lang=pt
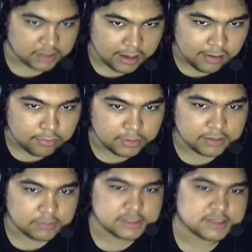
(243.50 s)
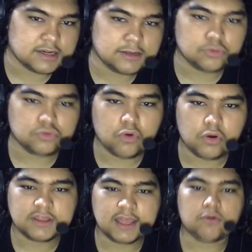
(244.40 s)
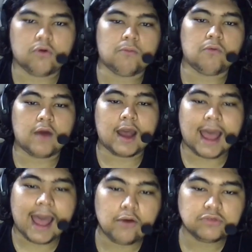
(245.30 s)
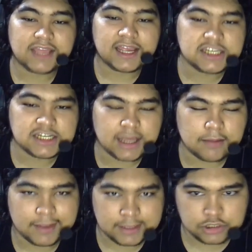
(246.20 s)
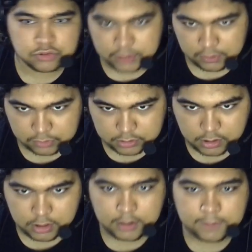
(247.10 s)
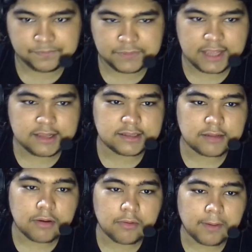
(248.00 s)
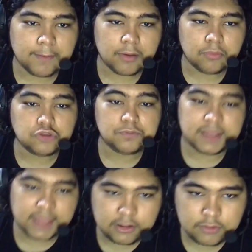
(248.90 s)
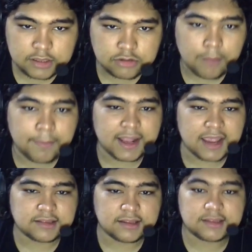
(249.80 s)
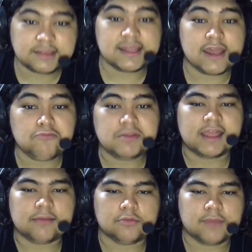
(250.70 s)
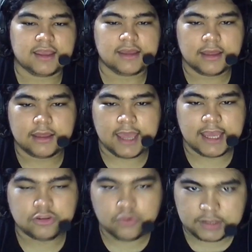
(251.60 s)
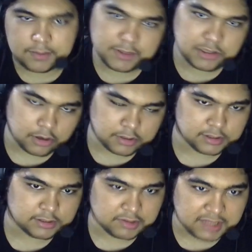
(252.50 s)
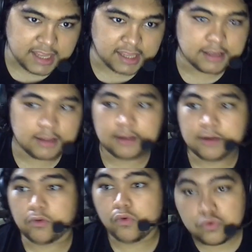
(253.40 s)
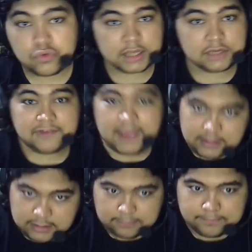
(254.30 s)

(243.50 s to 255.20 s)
ambos são descritos no roteiro como autenticamente judeus eles têm um papel muito pequeno e só aparecem, se eu me lembro bem, em dois episódios. Então tá aí. O Great Phase,